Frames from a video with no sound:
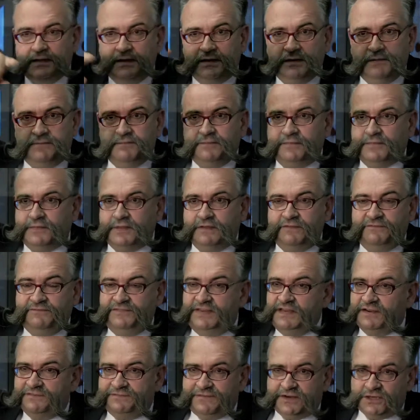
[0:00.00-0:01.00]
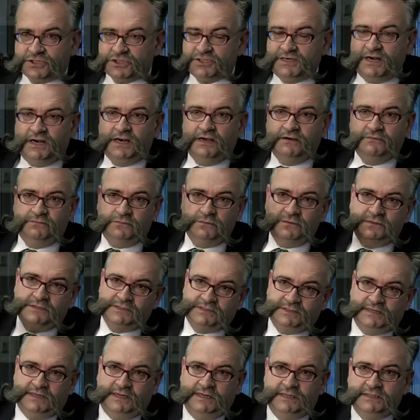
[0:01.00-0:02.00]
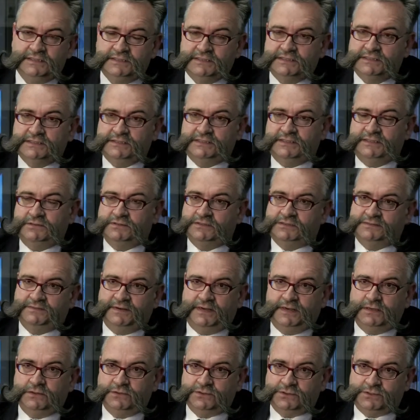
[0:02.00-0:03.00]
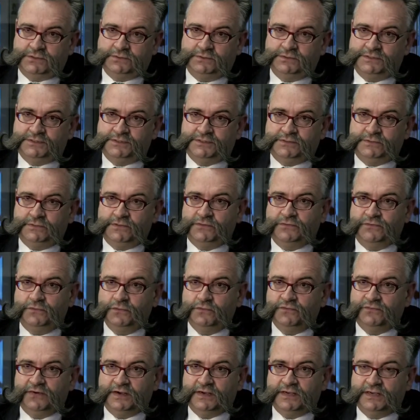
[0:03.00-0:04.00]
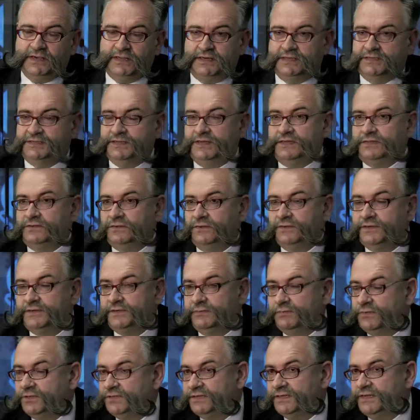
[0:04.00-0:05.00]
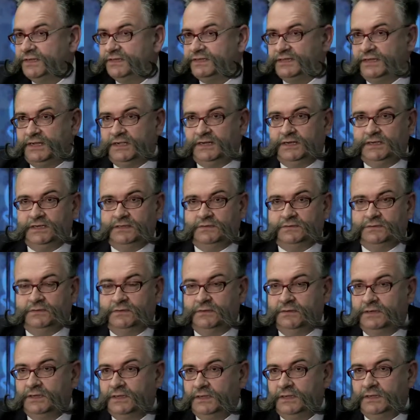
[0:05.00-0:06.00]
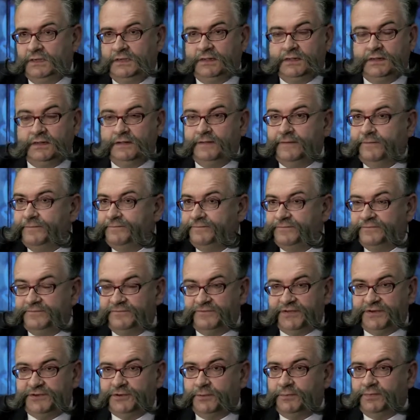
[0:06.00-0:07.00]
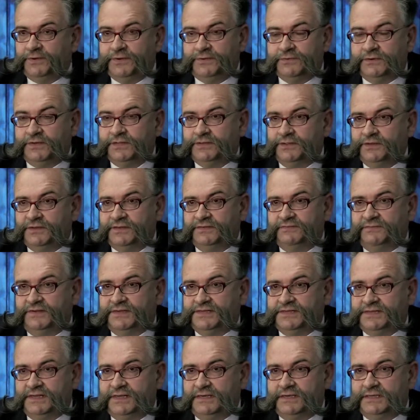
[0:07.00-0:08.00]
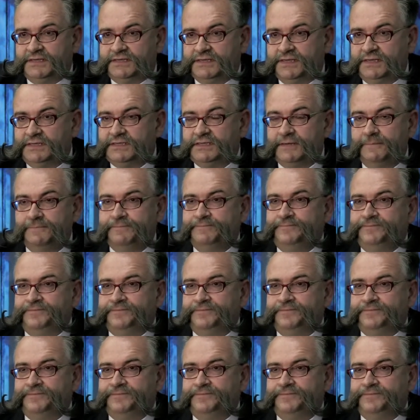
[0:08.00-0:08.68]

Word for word: ähm, vierfach schneller wuchs als CO2-Ausstoß durch Flugverkehr. Das heißt, heute müsste das eigentlich schon ähm, verdoppelt oder sonst was sein. Das heißt,